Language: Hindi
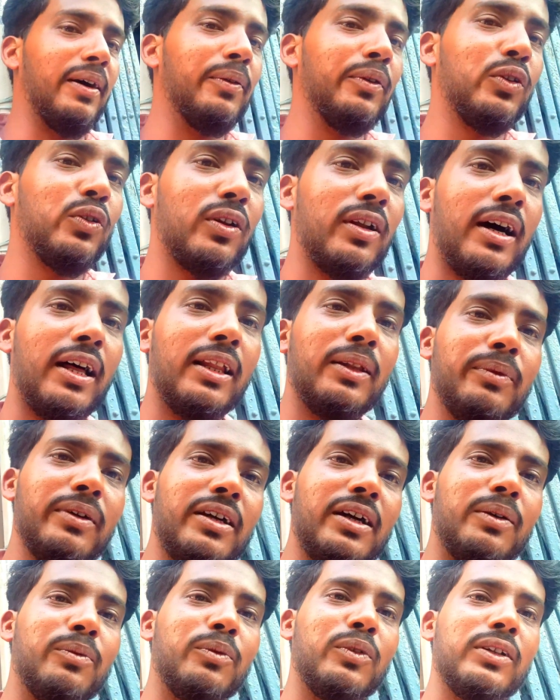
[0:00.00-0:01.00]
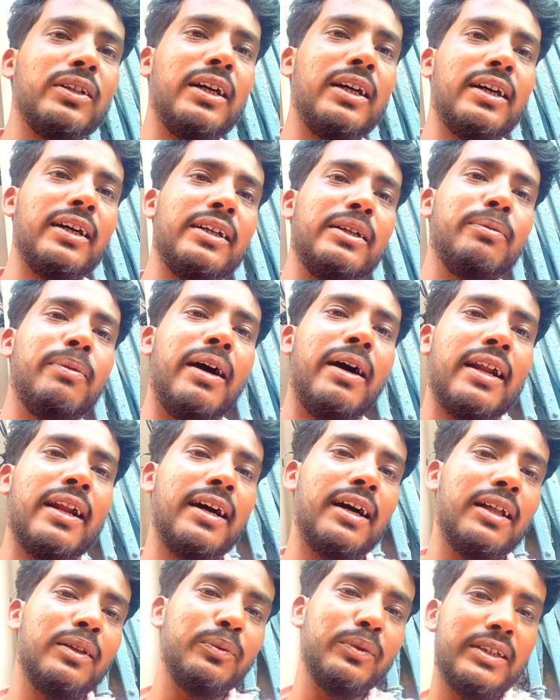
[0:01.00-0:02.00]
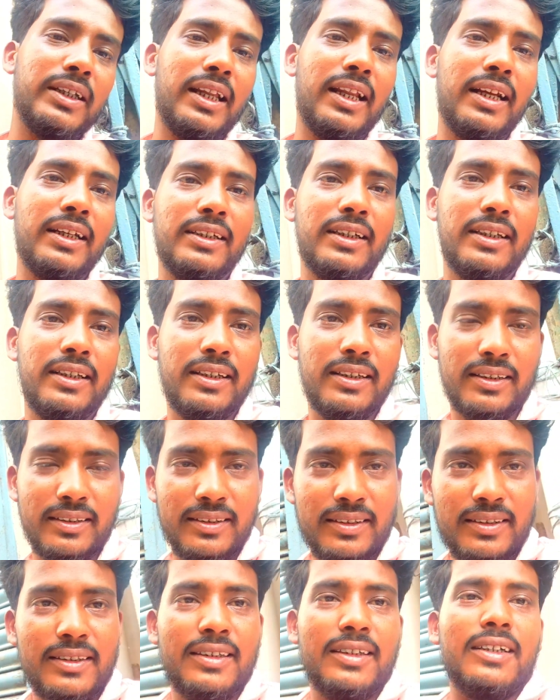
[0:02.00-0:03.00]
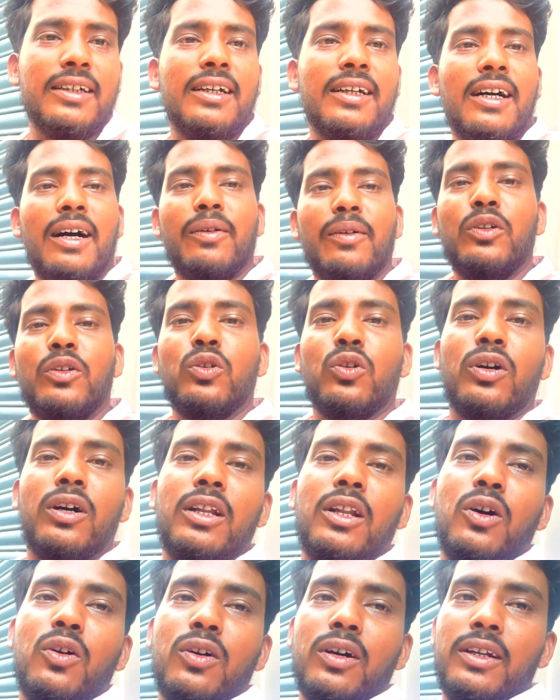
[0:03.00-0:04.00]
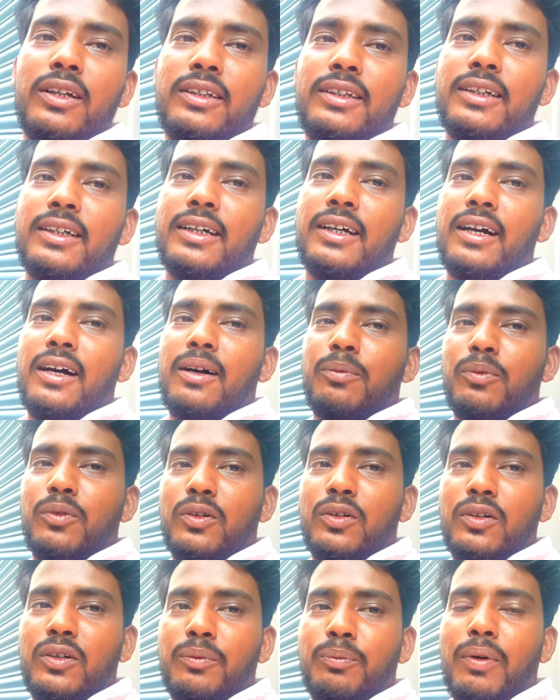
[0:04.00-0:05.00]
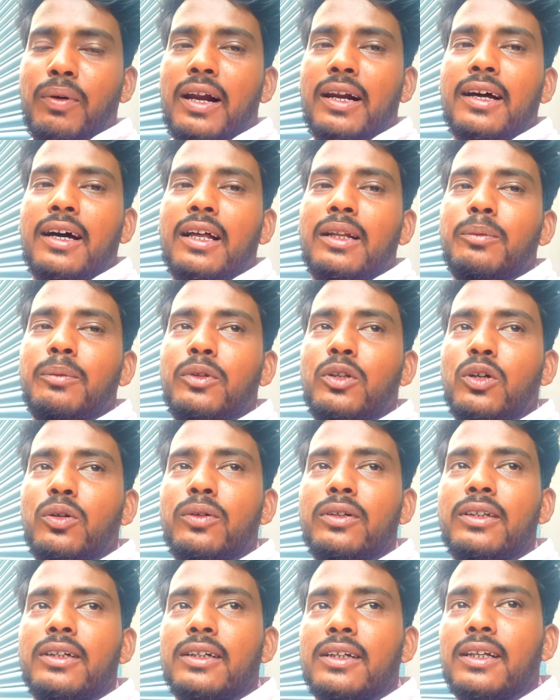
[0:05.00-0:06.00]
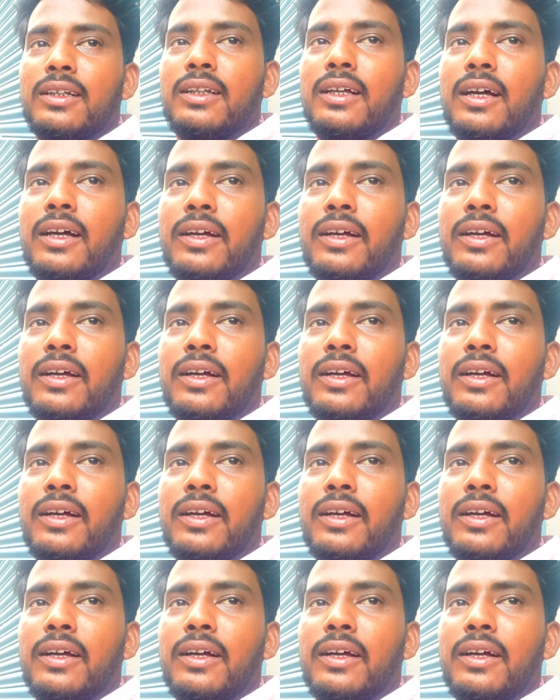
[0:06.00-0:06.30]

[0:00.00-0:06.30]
अभी थोड़ा आदमी कम होता है क्योंकि बाहर का आदमी चला गया ना तो जो है लोकल ही दिखेगा बाहर का आदमी दो इधर रहता